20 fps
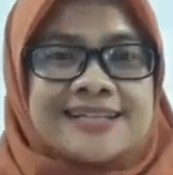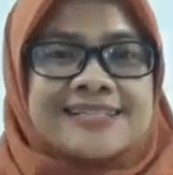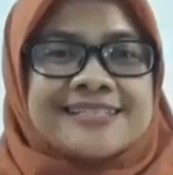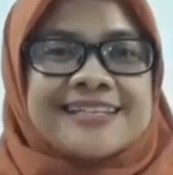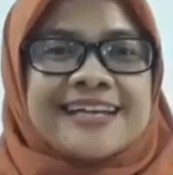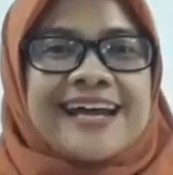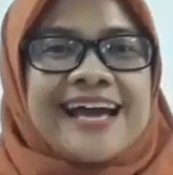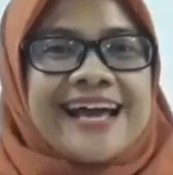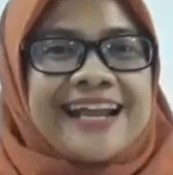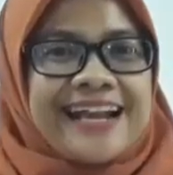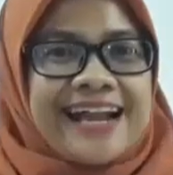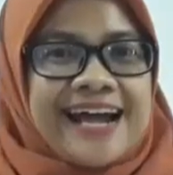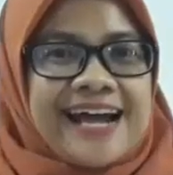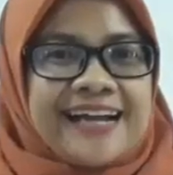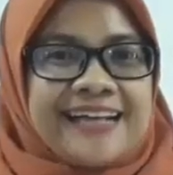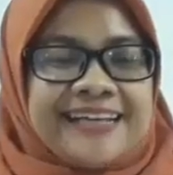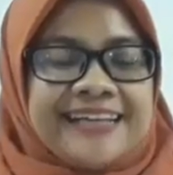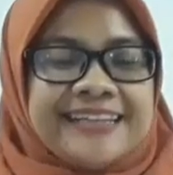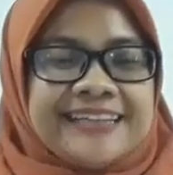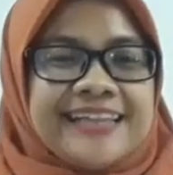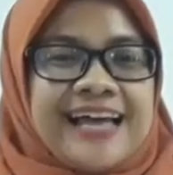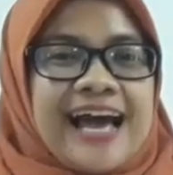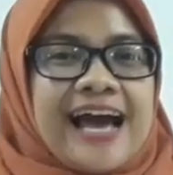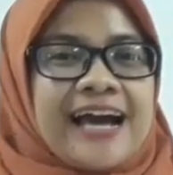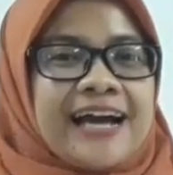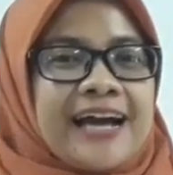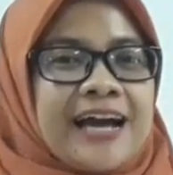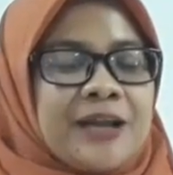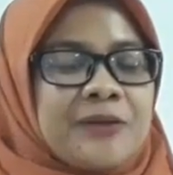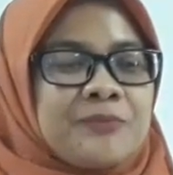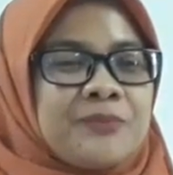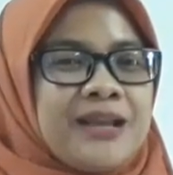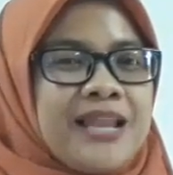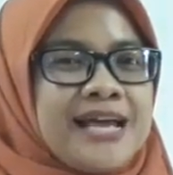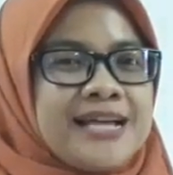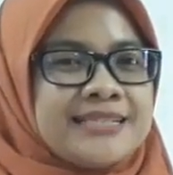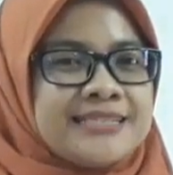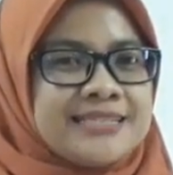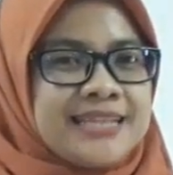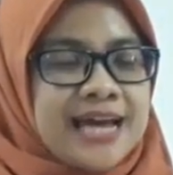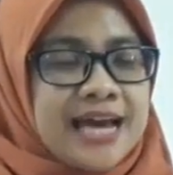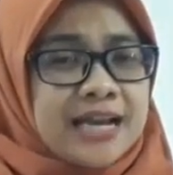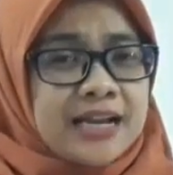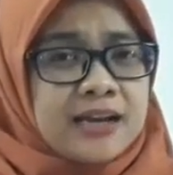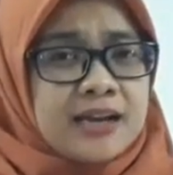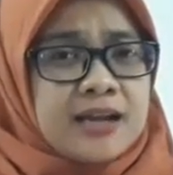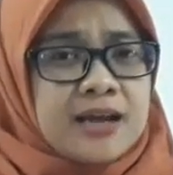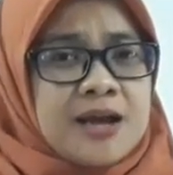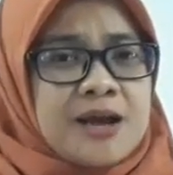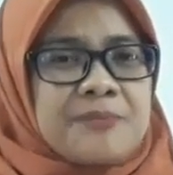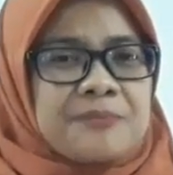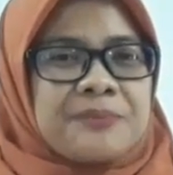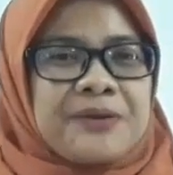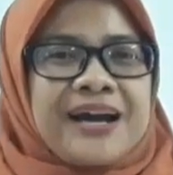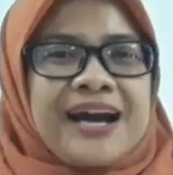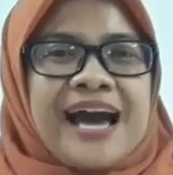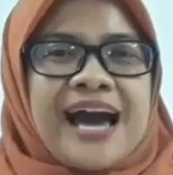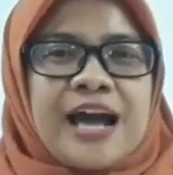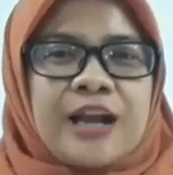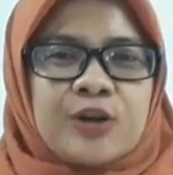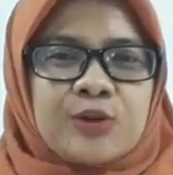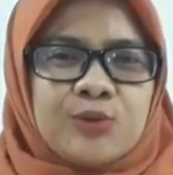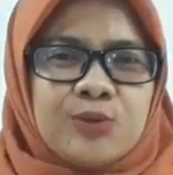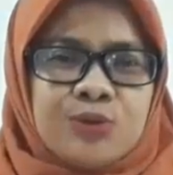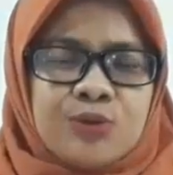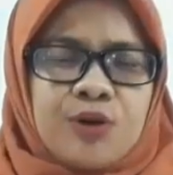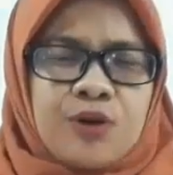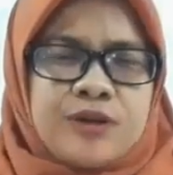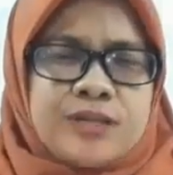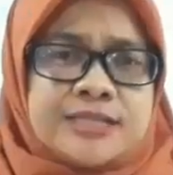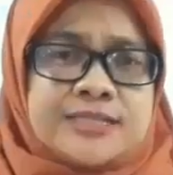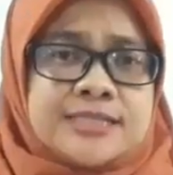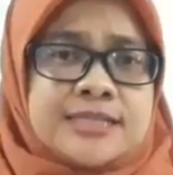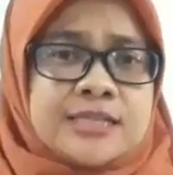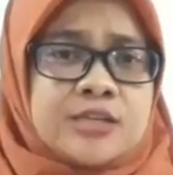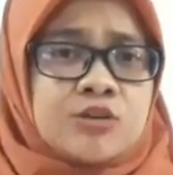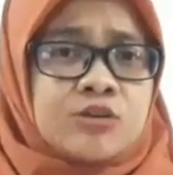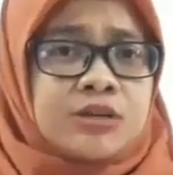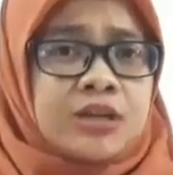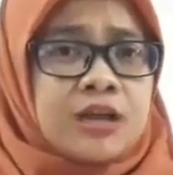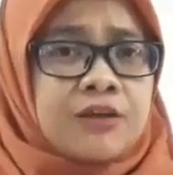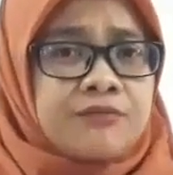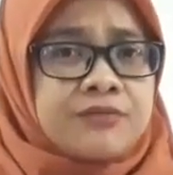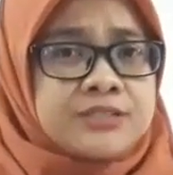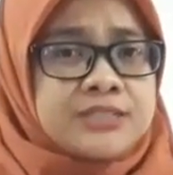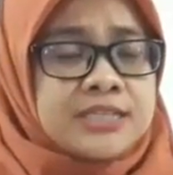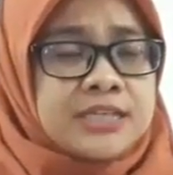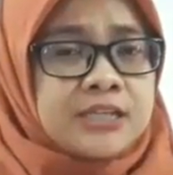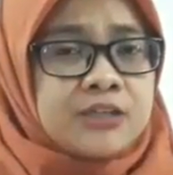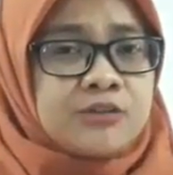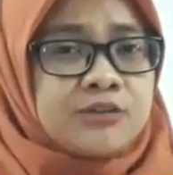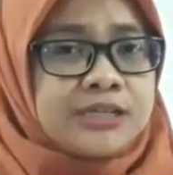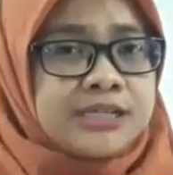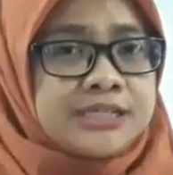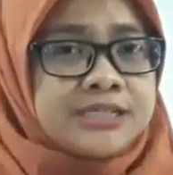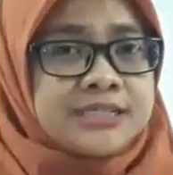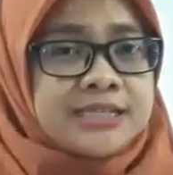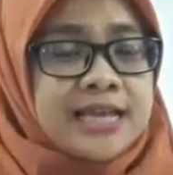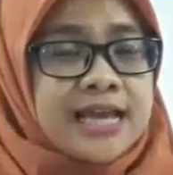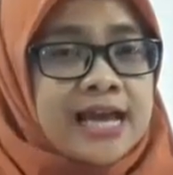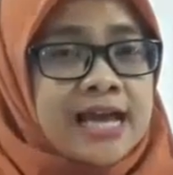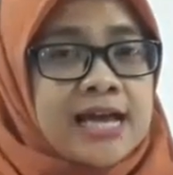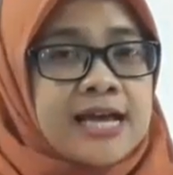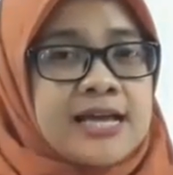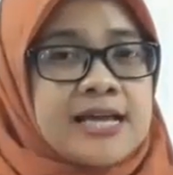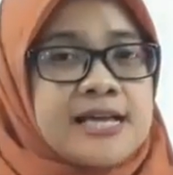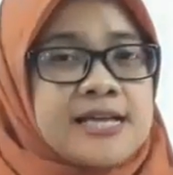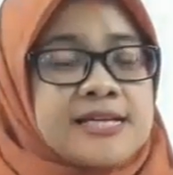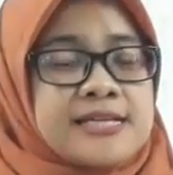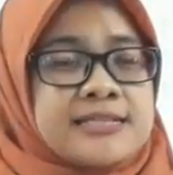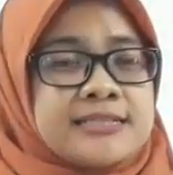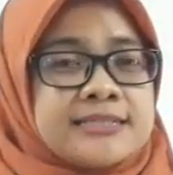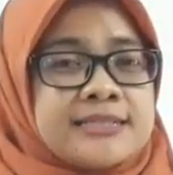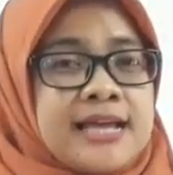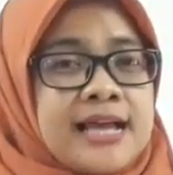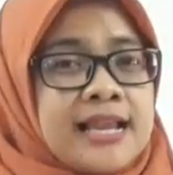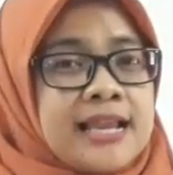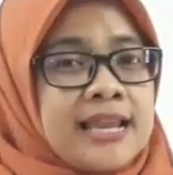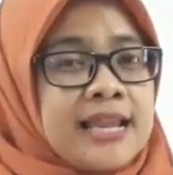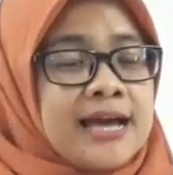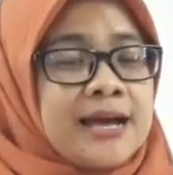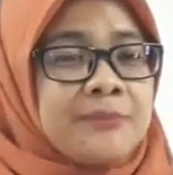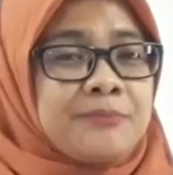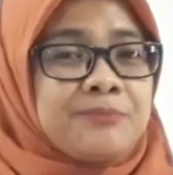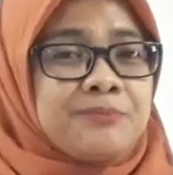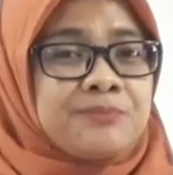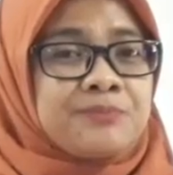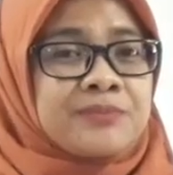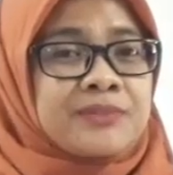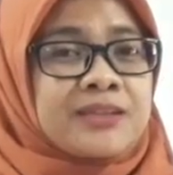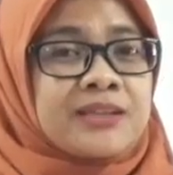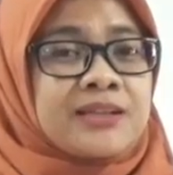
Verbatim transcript: Sekarang kita akan belajar pengaruh kondisi geografis Indonesia dalam